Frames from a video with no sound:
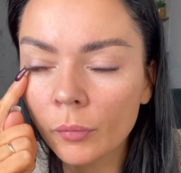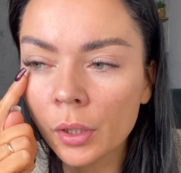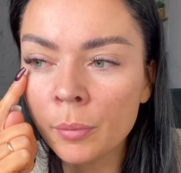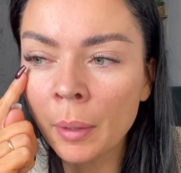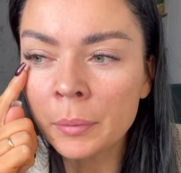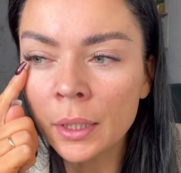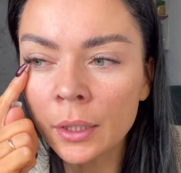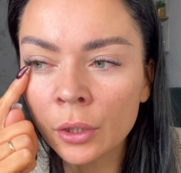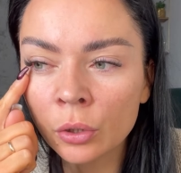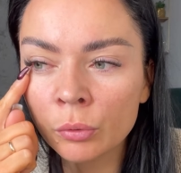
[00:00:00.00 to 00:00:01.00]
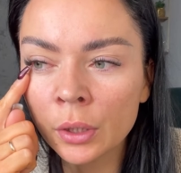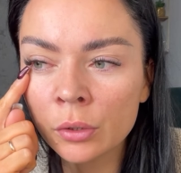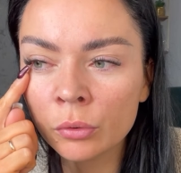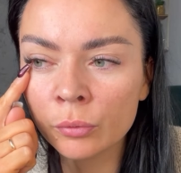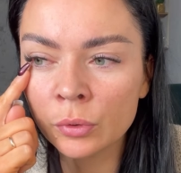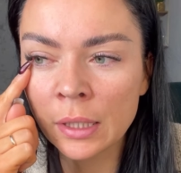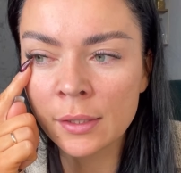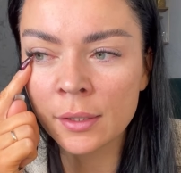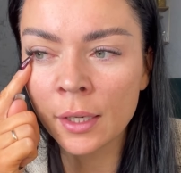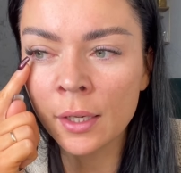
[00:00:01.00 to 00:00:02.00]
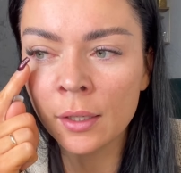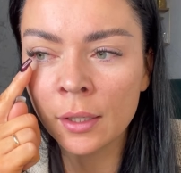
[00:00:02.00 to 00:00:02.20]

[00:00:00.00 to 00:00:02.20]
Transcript: I mam naklejoną jedną dwunastkę,